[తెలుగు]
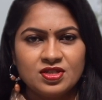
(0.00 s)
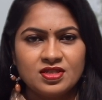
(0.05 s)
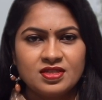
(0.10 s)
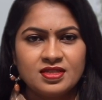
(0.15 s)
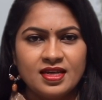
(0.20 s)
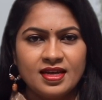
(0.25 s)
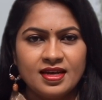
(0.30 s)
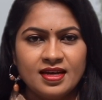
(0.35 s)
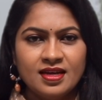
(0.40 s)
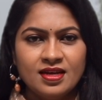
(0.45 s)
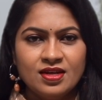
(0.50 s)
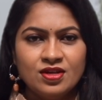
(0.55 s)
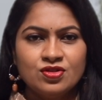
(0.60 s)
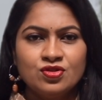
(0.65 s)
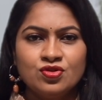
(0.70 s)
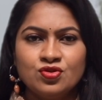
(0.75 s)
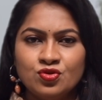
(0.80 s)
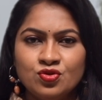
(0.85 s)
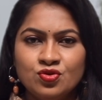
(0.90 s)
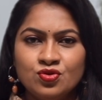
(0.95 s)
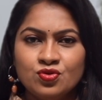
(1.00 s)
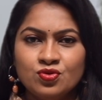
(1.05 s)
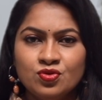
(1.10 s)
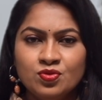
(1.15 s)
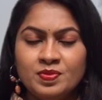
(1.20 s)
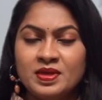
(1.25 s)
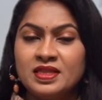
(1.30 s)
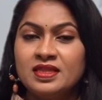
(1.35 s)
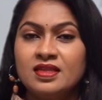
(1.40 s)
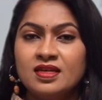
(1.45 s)
చేస్తే జుట్టు
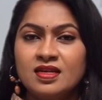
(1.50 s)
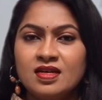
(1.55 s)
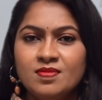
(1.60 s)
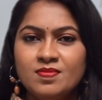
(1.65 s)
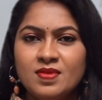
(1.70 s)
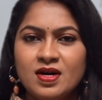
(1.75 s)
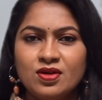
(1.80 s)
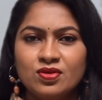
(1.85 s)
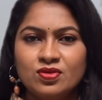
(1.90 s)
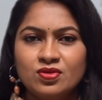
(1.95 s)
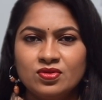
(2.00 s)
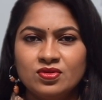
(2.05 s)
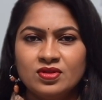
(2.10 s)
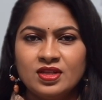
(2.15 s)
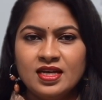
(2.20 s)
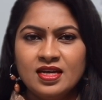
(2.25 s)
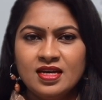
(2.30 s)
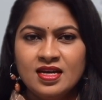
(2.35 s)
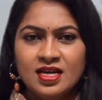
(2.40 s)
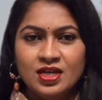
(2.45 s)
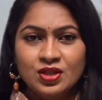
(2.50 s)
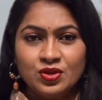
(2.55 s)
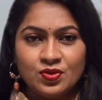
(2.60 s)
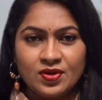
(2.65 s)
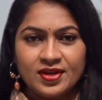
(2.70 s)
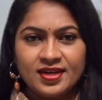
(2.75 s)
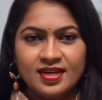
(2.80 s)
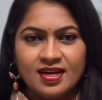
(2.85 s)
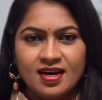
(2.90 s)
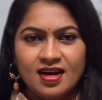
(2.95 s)
మెత్తగా మారుతుంది
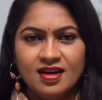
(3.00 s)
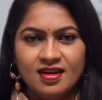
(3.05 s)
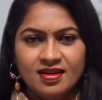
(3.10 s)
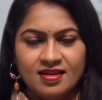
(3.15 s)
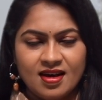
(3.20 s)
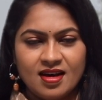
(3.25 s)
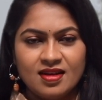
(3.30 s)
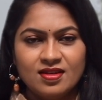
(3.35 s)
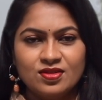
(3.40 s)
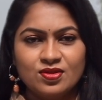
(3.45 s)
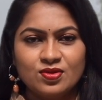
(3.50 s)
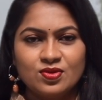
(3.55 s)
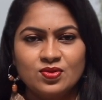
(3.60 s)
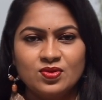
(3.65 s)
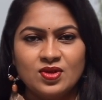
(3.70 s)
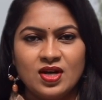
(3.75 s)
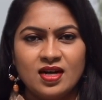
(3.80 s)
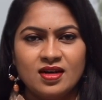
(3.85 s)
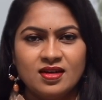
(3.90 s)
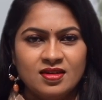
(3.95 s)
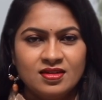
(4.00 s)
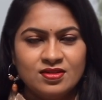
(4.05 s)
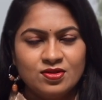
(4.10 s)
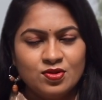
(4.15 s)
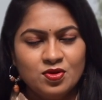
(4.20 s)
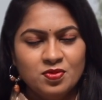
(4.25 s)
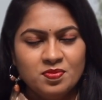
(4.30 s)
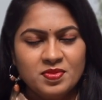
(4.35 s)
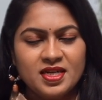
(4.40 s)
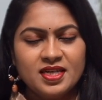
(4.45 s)
త్వరగా రాలదు కూడా
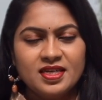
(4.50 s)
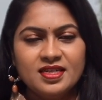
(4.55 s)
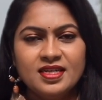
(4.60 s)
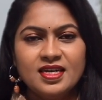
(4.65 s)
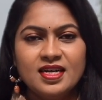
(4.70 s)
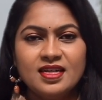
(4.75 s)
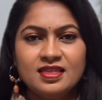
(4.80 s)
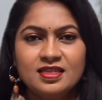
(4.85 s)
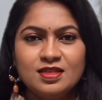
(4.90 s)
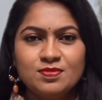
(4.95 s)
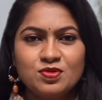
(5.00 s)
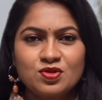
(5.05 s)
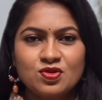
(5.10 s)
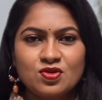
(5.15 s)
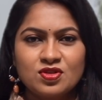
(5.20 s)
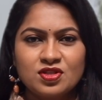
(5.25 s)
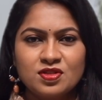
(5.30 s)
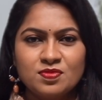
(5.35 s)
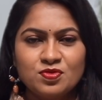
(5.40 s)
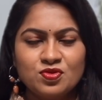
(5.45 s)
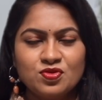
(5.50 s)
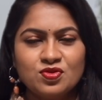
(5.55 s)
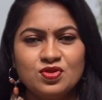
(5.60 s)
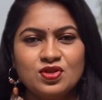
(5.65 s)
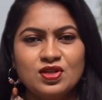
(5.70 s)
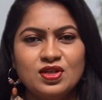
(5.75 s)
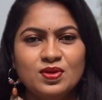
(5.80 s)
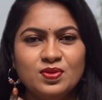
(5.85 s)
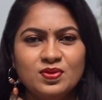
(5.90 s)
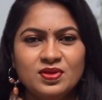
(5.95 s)
సో మరిన్ని హెల్త్ టిప్స్ కోసం
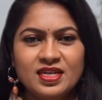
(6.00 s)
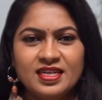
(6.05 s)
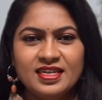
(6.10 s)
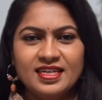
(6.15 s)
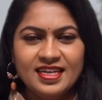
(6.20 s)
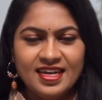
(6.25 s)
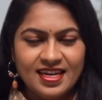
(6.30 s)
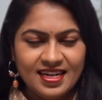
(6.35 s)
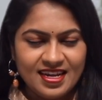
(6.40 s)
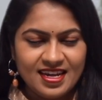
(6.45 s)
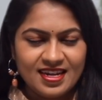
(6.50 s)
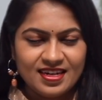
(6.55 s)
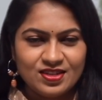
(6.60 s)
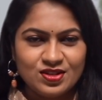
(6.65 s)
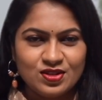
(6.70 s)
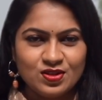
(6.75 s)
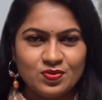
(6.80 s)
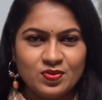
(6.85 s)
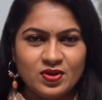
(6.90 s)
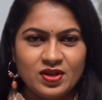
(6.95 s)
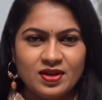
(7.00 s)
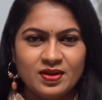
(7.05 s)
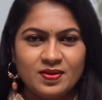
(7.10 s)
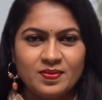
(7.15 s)
చూస్తూనే ఉండండి ఎన్ఆర్ఐ టీవీ